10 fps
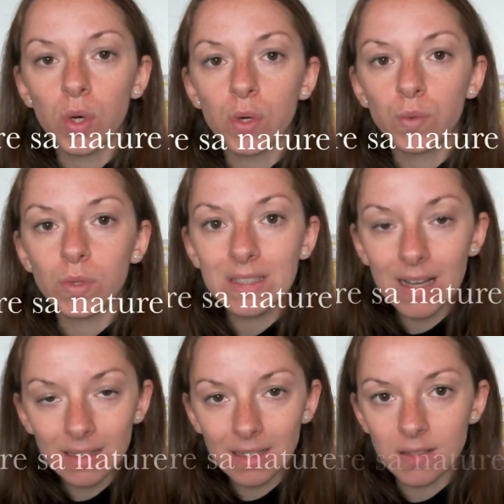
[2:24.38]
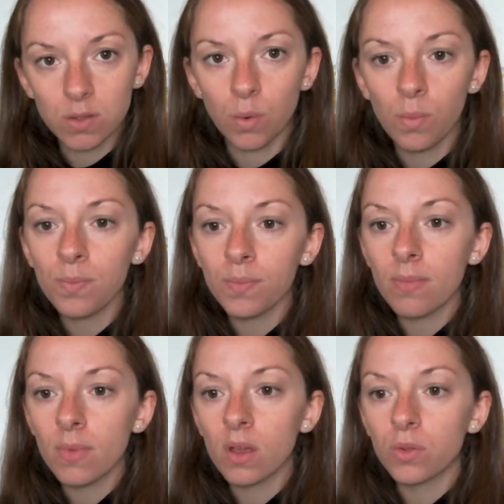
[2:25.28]
ou d'hydratation.
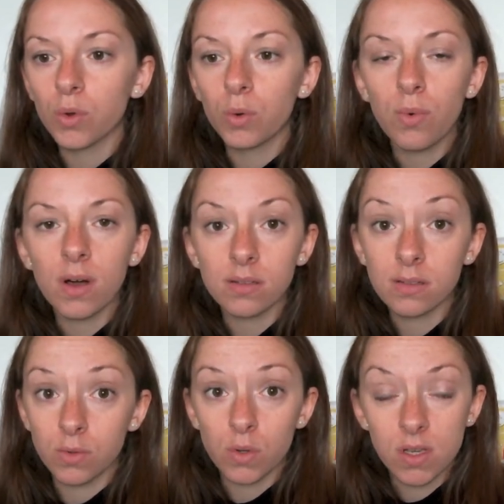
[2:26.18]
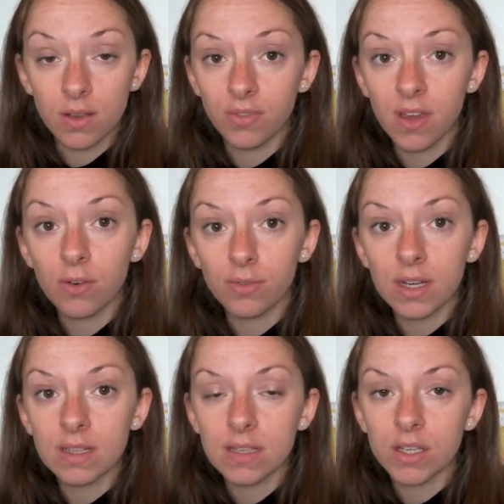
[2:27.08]
Donc moi, ce que j'ai fait en
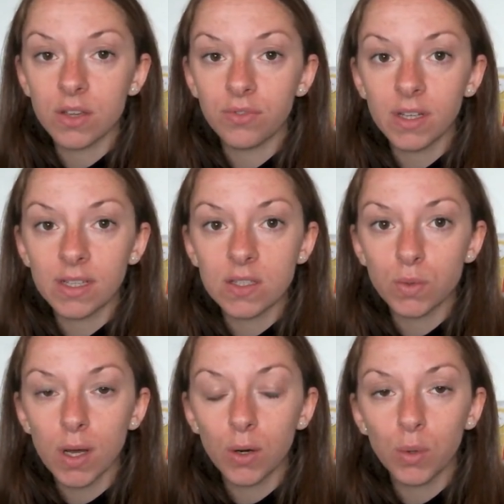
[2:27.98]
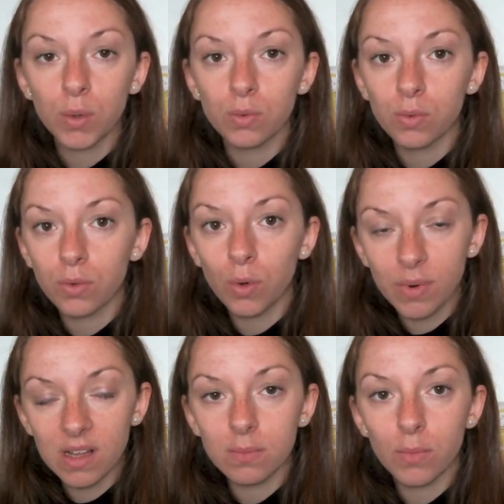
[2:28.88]
fait, c'est que j'ai fait des soins
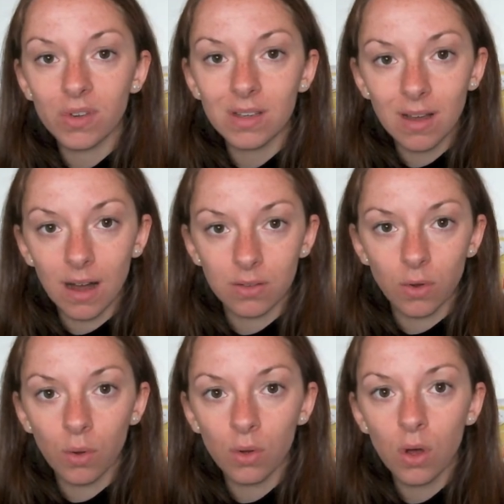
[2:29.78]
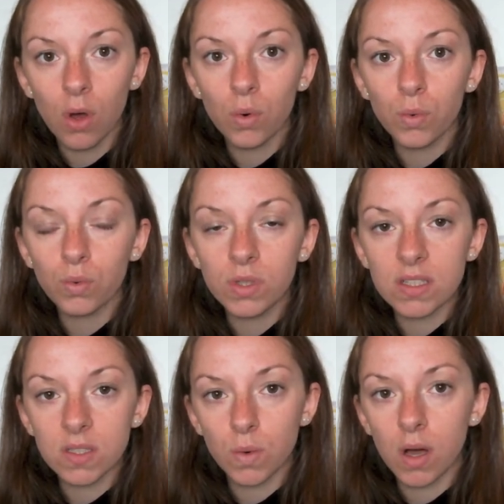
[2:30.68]
complètement hydratants ou des
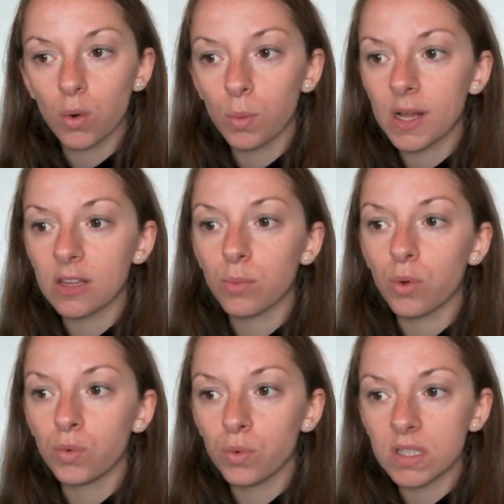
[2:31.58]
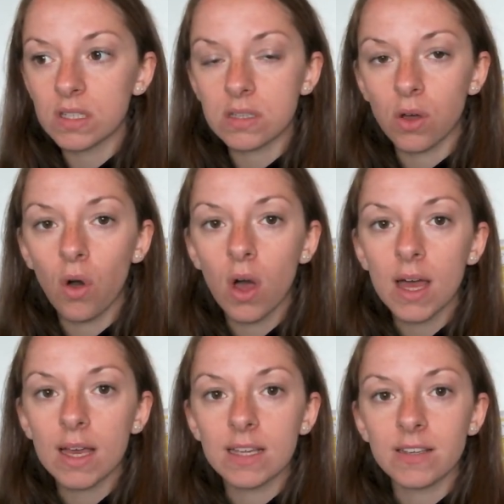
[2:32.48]
soins complètement nourrissants
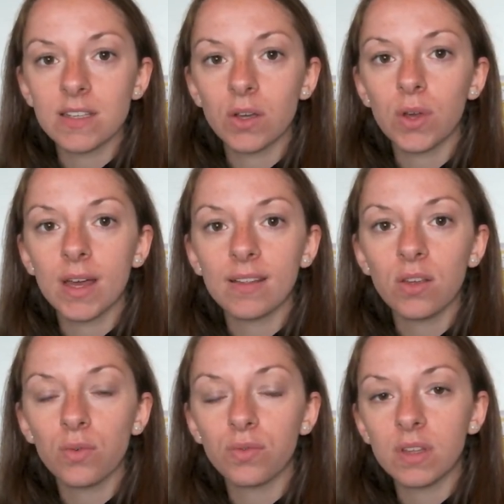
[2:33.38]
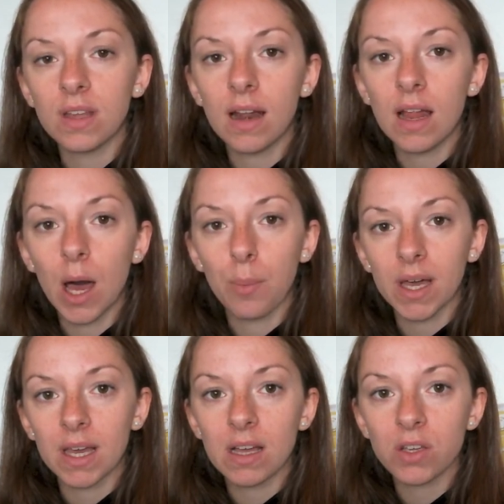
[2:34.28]
et j'ai regardé au final
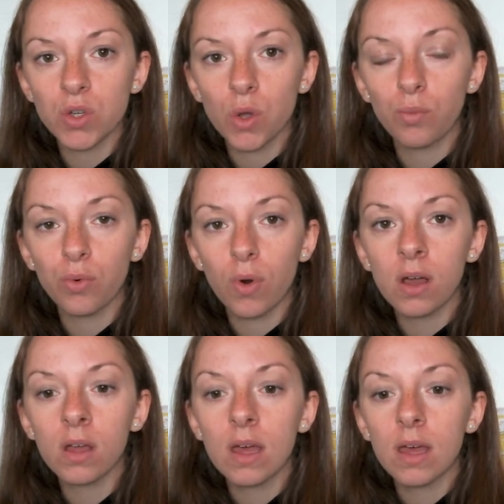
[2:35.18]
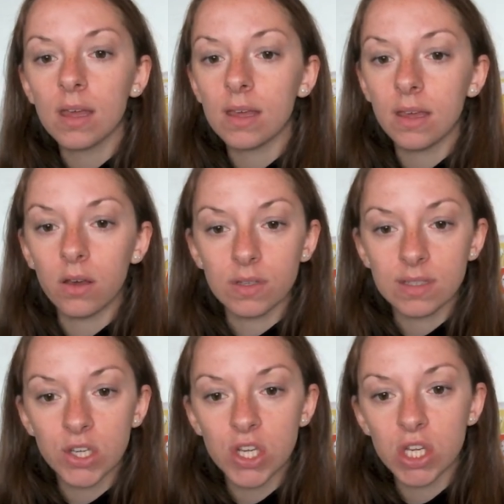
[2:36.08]
après un shampoing et un euh,
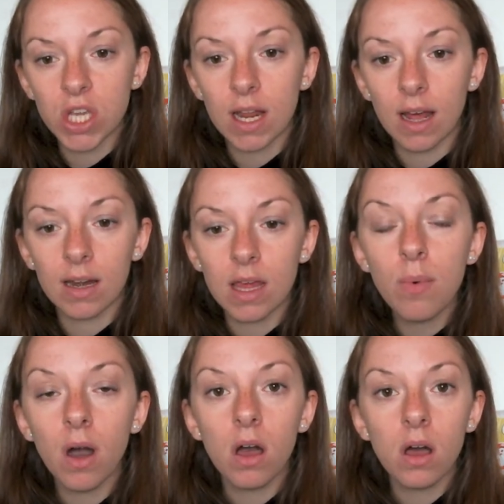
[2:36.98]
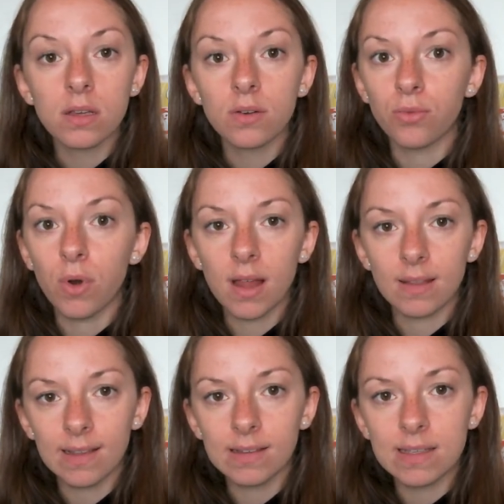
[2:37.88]
séchage à l'air libre voir la
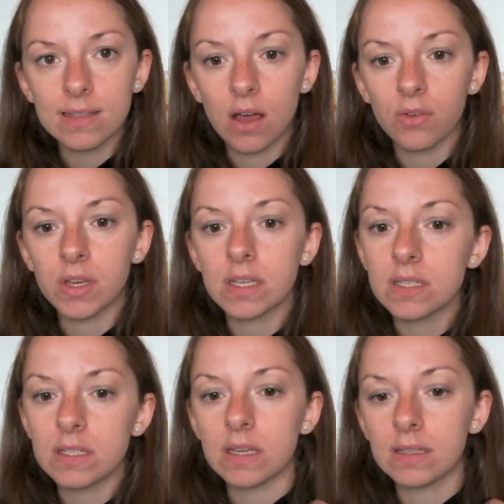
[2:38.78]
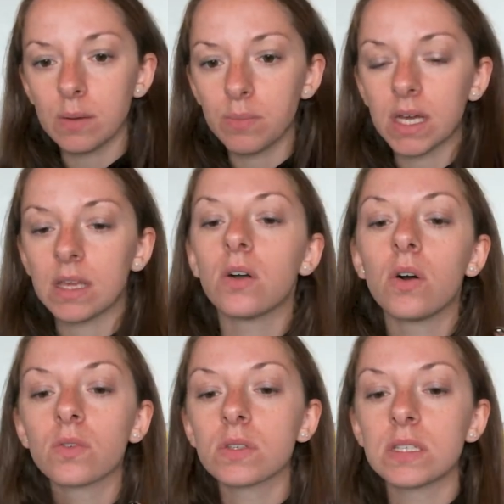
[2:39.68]
tête qu'ils avaient, s'ils étaient
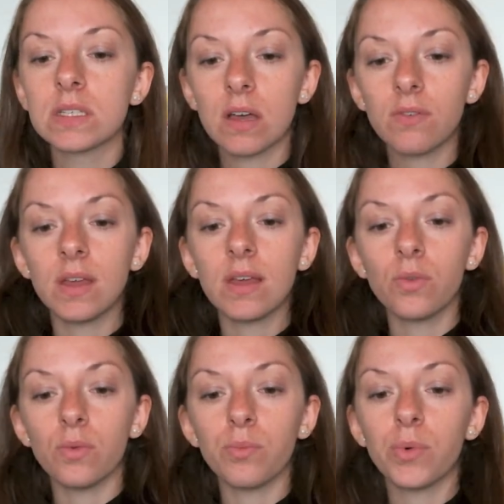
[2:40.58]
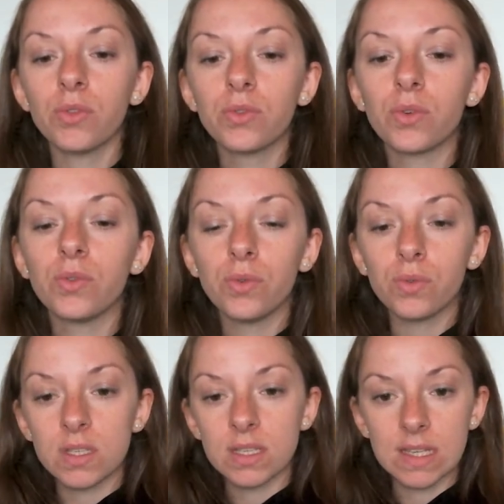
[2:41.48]
brillants, s'ils avaient une bonne tenue,
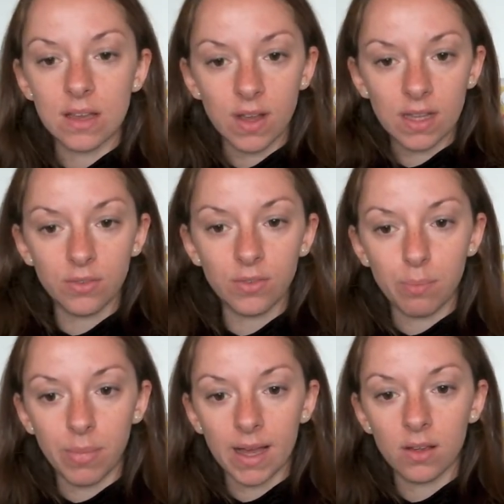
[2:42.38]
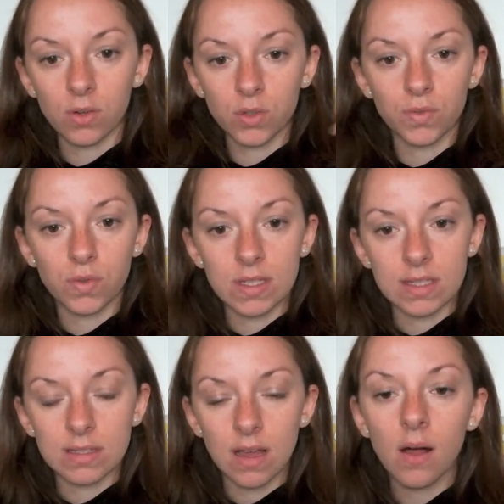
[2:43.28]
s'ils avaient un effet paille quand je faisais
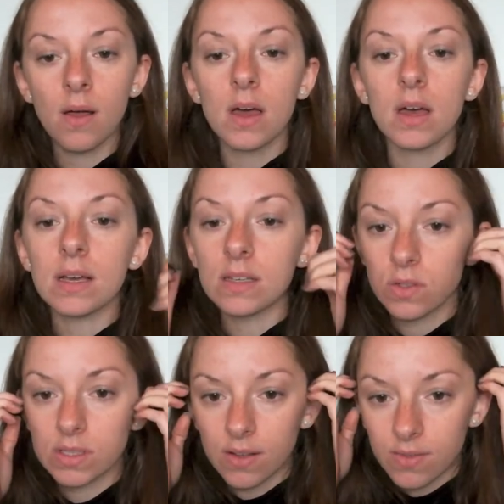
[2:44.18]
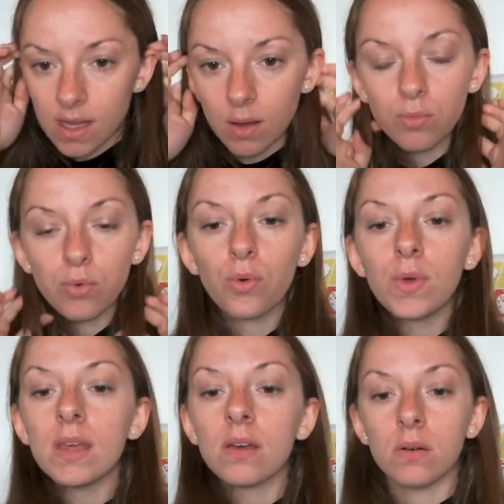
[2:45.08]
ça, est-ce que ça faisait un
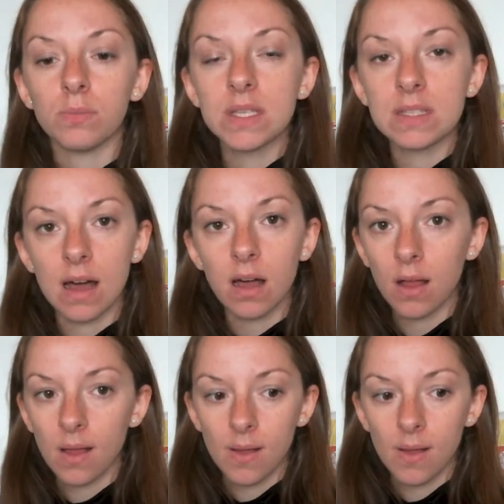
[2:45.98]
bruit euh, bizarre.